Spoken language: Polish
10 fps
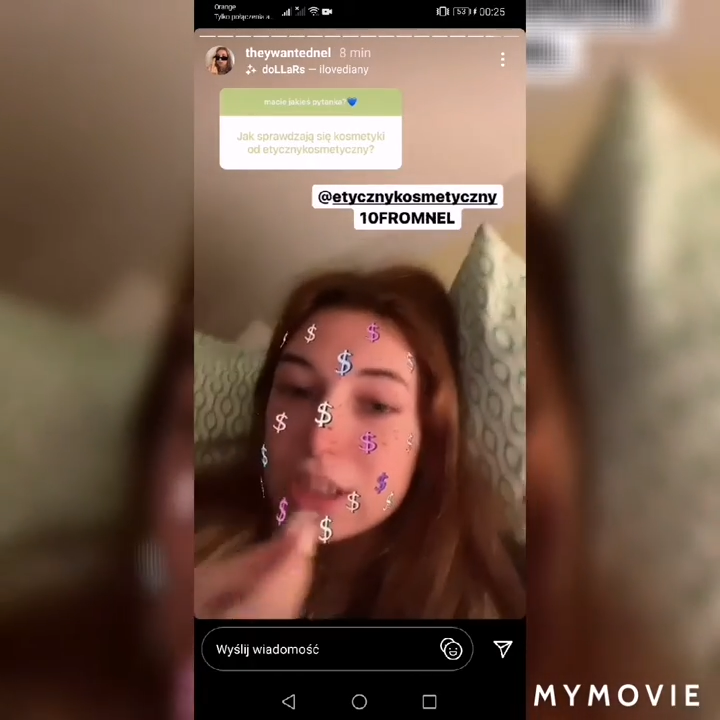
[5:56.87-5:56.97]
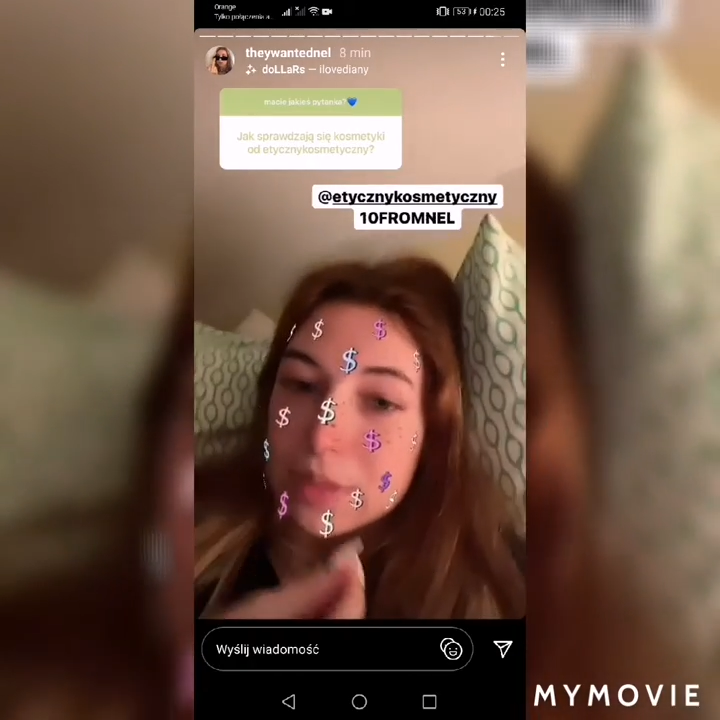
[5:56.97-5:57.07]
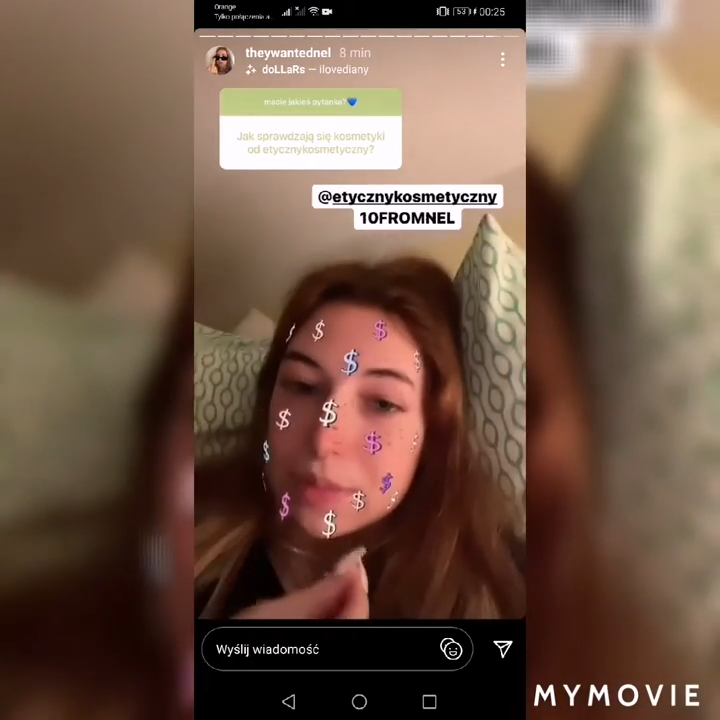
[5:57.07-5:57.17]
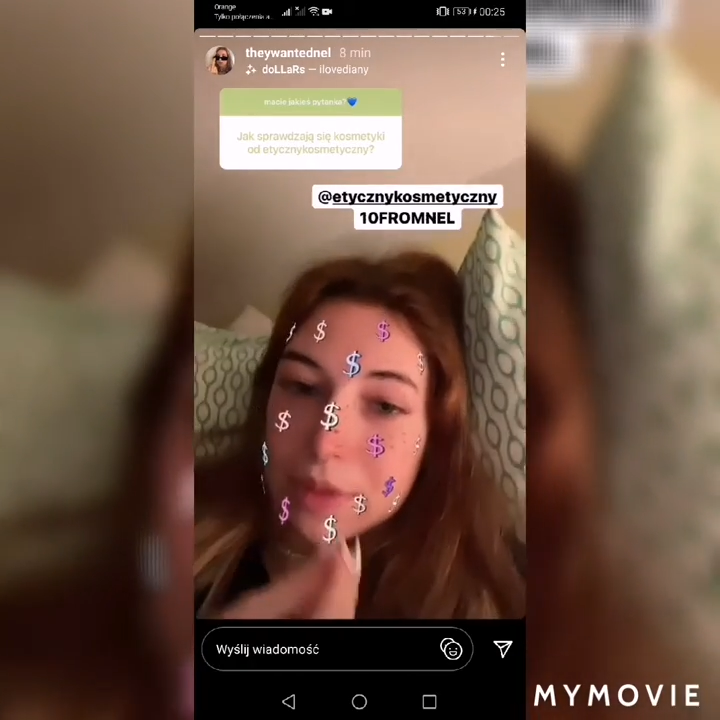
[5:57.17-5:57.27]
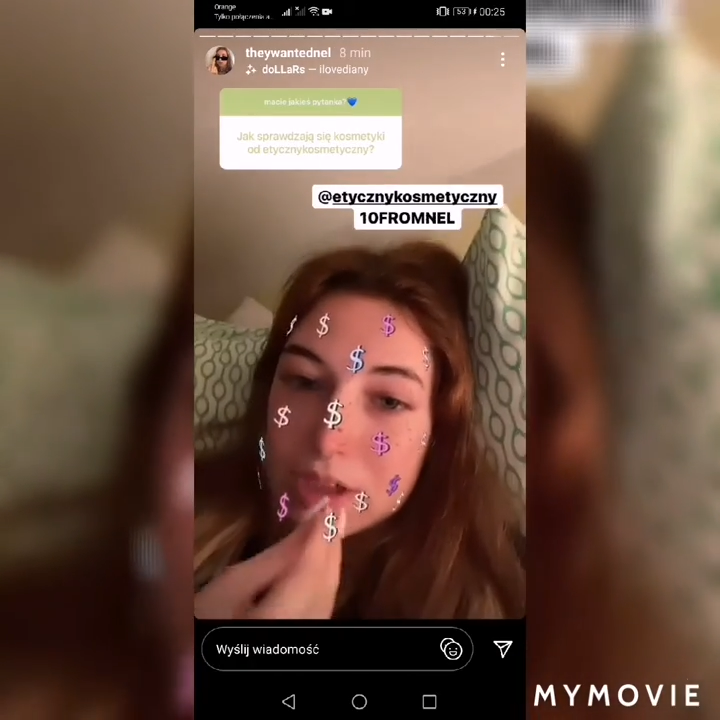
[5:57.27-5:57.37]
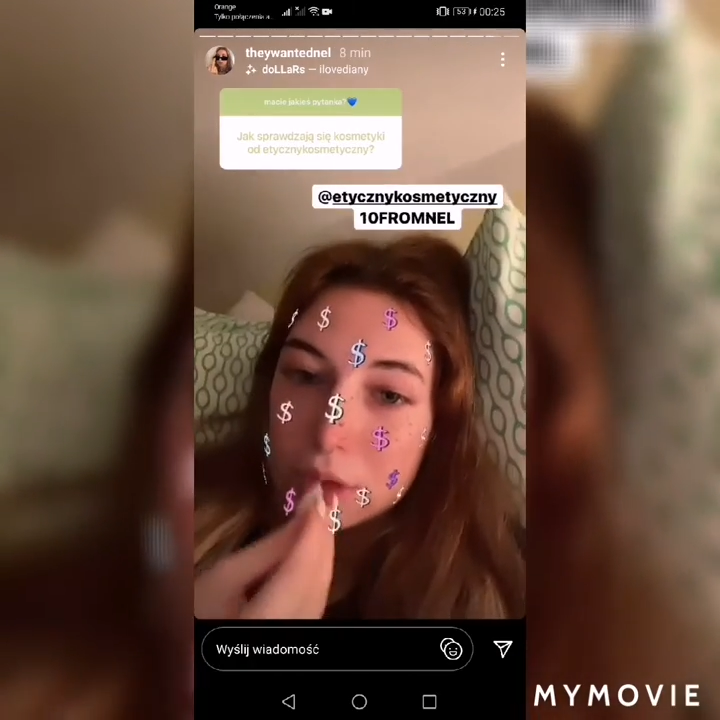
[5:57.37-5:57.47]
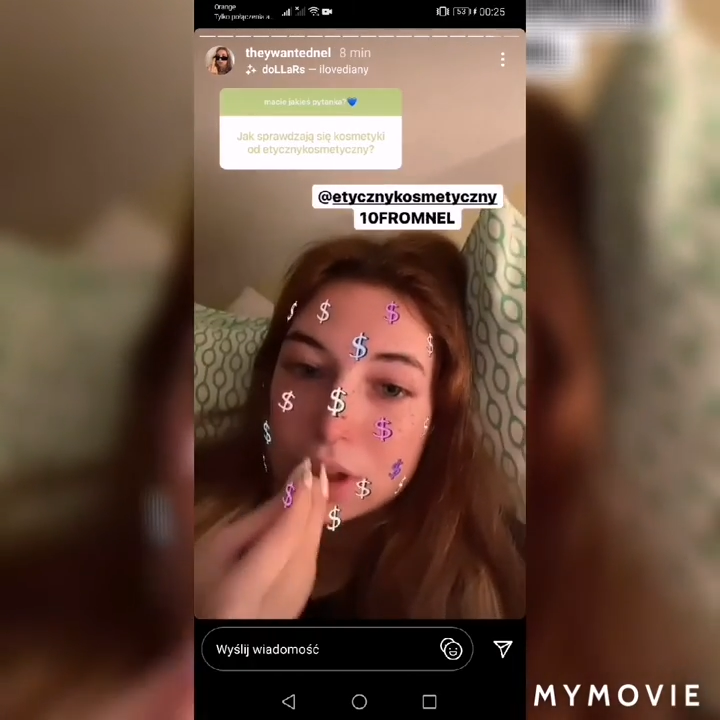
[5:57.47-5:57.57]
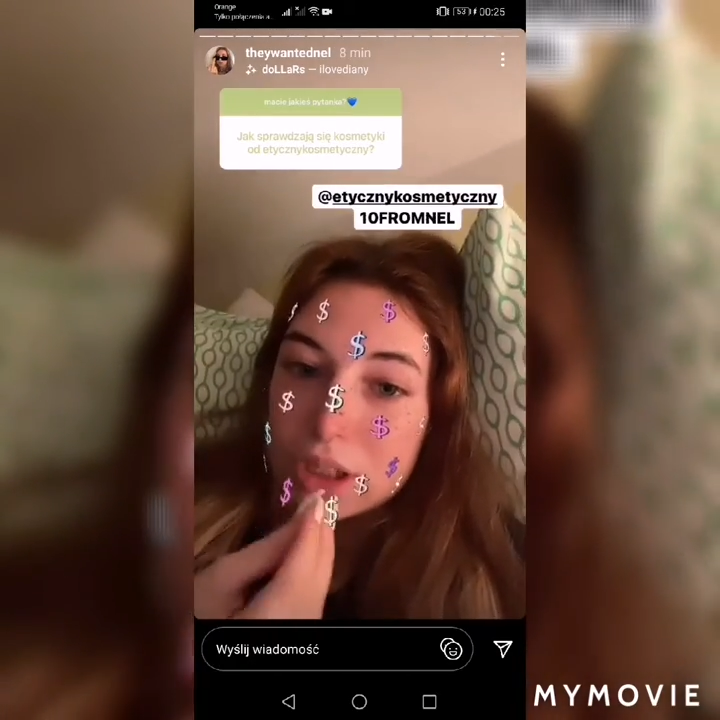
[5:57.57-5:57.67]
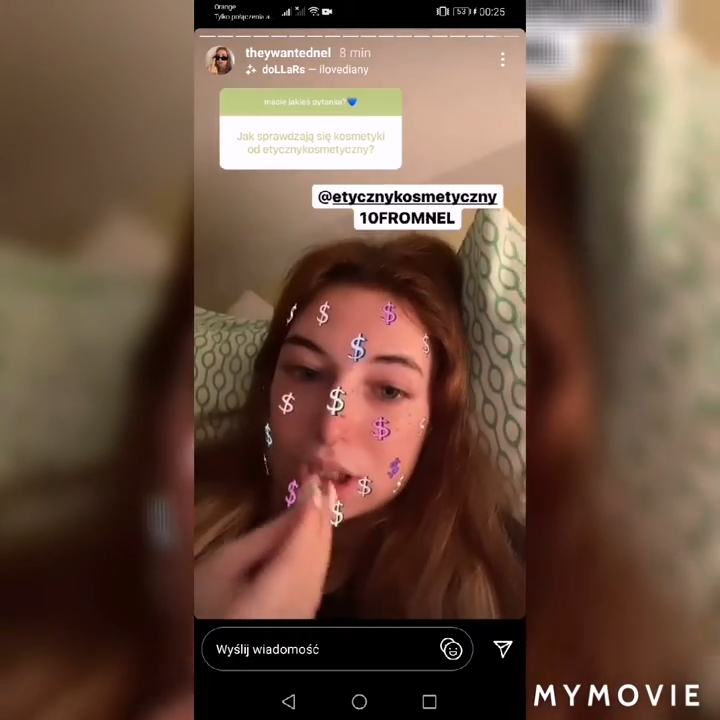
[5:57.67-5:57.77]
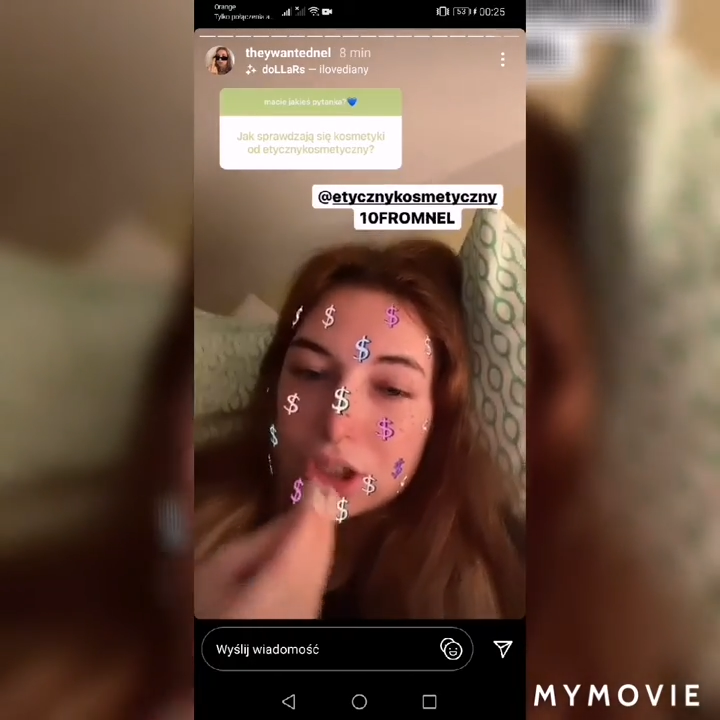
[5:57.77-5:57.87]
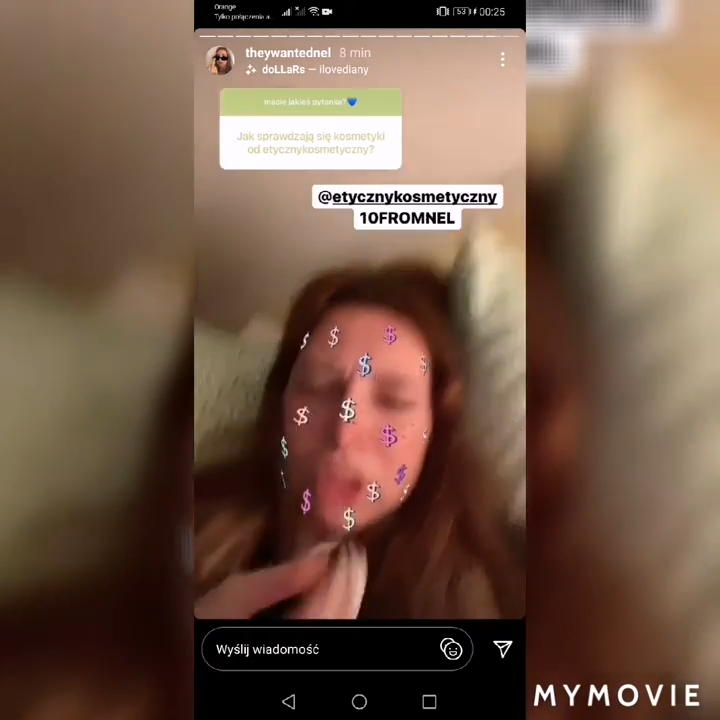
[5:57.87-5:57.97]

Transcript: sprawdzają się te rzeczy,